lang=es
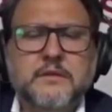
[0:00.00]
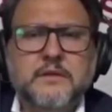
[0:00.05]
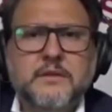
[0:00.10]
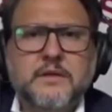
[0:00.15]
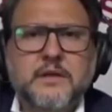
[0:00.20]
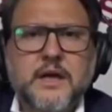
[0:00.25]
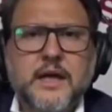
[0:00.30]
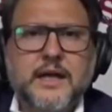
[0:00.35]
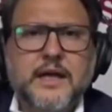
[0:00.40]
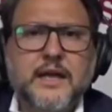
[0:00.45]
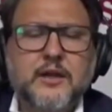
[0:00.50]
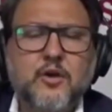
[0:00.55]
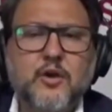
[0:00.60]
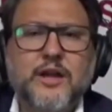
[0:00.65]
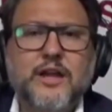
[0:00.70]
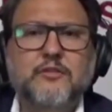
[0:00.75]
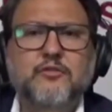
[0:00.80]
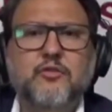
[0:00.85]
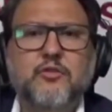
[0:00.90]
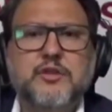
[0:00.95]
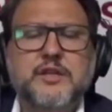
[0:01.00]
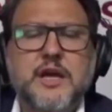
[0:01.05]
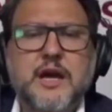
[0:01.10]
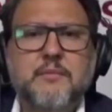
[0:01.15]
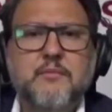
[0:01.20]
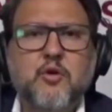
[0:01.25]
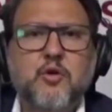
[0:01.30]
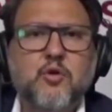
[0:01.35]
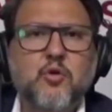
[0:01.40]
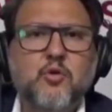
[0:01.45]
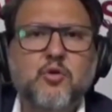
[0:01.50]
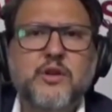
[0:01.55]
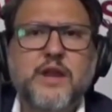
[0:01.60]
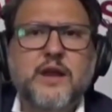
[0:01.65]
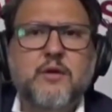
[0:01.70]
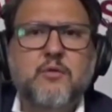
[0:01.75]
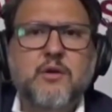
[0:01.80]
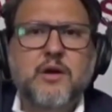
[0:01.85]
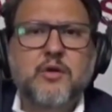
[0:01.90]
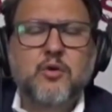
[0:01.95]
aquellos que soñamos con un
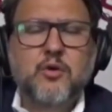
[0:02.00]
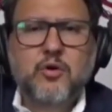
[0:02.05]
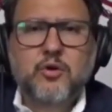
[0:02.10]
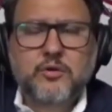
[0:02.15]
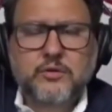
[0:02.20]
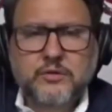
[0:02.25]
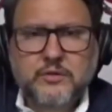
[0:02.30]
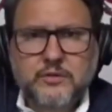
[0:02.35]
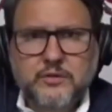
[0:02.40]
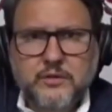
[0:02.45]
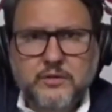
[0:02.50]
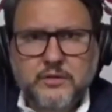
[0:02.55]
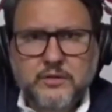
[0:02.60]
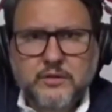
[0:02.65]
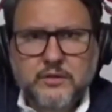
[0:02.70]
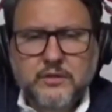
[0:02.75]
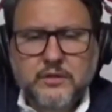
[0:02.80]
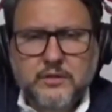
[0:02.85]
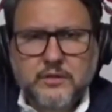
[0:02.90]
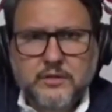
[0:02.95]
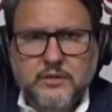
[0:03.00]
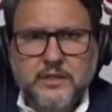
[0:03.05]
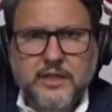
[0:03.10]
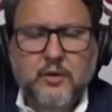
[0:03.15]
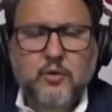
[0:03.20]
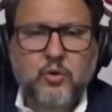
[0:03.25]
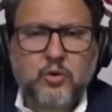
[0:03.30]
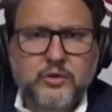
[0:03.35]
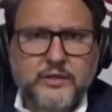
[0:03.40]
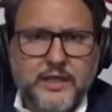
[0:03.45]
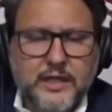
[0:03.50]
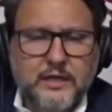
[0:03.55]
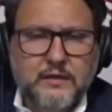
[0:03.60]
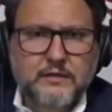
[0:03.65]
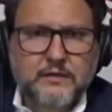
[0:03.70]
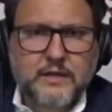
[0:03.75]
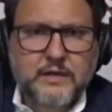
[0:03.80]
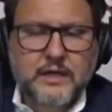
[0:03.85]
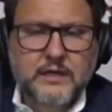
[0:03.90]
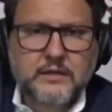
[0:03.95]
Ecuador de
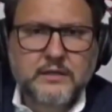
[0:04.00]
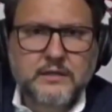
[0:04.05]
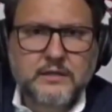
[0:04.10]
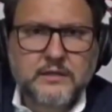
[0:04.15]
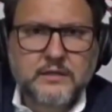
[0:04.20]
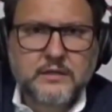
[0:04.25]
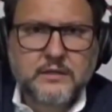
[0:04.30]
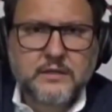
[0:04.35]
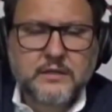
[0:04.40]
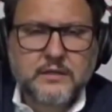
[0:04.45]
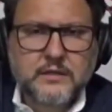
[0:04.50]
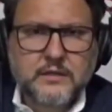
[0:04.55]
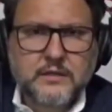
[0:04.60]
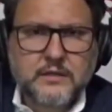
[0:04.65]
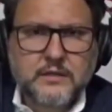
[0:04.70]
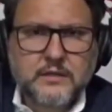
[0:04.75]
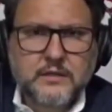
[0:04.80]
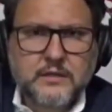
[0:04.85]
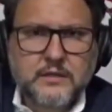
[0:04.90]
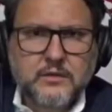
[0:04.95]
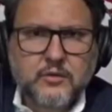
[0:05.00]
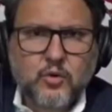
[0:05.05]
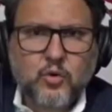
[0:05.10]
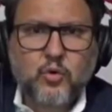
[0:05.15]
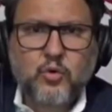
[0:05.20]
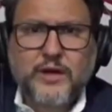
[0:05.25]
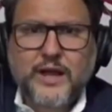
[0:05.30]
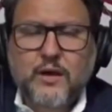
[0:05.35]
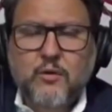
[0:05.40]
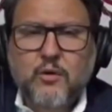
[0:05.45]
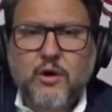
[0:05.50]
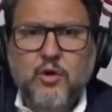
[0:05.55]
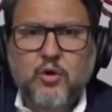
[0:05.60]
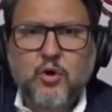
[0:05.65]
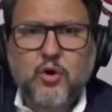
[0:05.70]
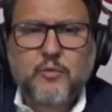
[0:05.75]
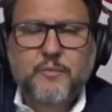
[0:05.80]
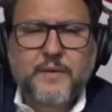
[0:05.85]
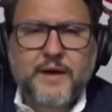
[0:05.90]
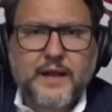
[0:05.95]
justicia, con un
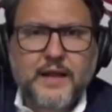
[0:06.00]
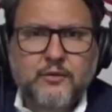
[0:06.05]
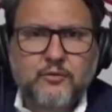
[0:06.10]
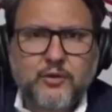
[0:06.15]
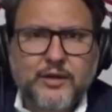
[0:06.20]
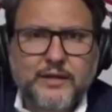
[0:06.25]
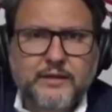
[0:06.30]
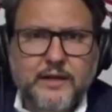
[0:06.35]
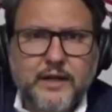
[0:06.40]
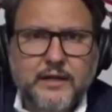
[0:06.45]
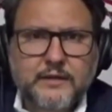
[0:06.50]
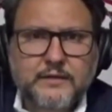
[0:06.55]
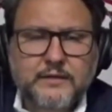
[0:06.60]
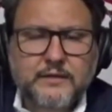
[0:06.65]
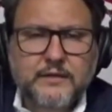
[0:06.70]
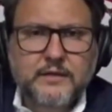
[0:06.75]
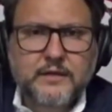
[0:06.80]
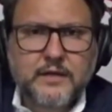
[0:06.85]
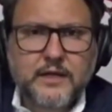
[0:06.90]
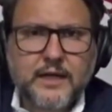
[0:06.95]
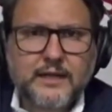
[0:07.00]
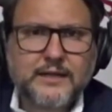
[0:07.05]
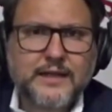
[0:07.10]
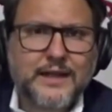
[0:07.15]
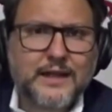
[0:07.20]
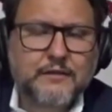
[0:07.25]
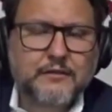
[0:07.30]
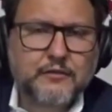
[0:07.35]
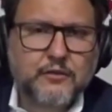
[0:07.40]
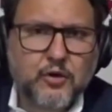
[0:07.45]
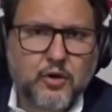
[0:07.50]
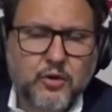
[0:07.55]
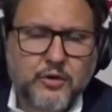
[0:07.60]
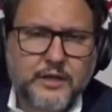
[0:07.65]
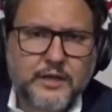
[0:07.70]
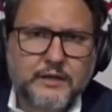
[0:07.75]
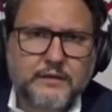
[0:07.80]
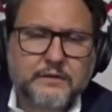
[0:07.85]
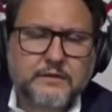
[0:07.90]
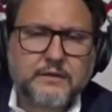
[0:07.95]
Ecuador para nuestras
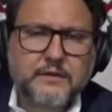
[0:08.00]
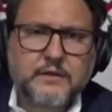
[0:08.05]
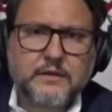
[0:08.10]
generaciones,